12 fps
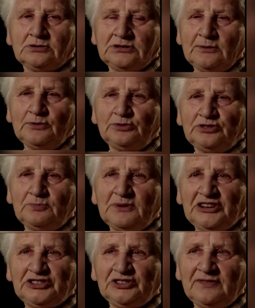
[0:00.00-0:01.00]
I tam ludzie
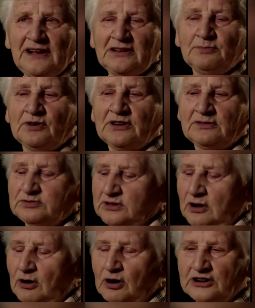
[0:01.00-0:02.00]
pracowali, bo
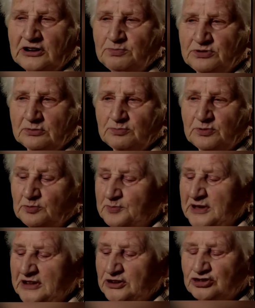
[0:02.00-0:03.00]
to chorych to był
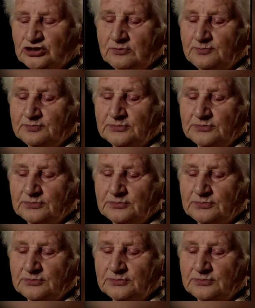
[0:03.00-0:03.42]
pierwszy